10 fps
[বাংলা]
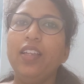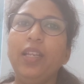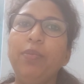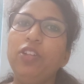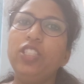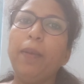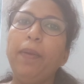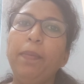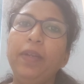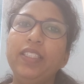
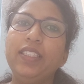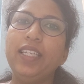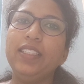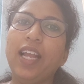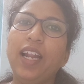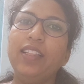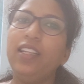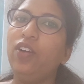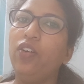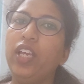নিম্নচাপের বৃষ্টি
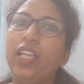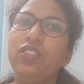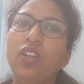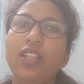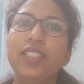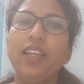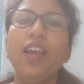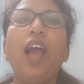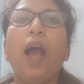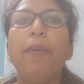সারাদিন হয়েই চলেছে
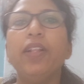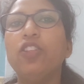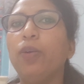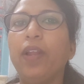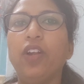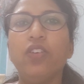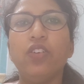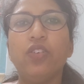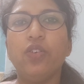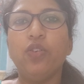আপাতত
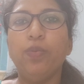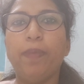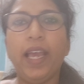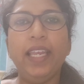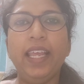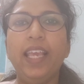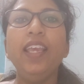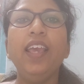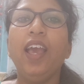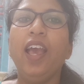বেরোনোর কোনো উপায় নেই
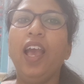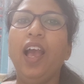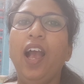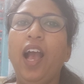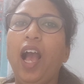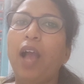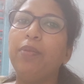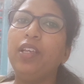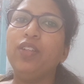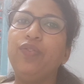
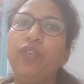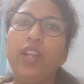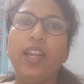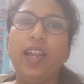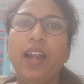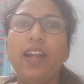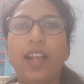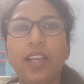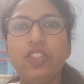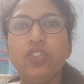আমি দুপুরে
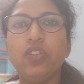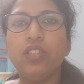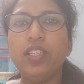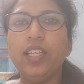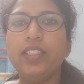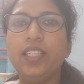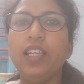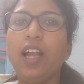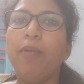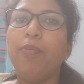রান্নার আয়োজন করতে যাচ্ছি
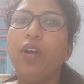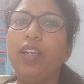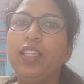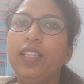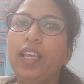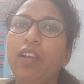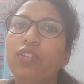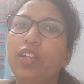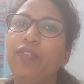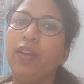কাব্য আর নিধি
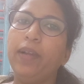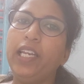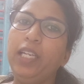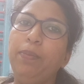ওদের ফেভারিট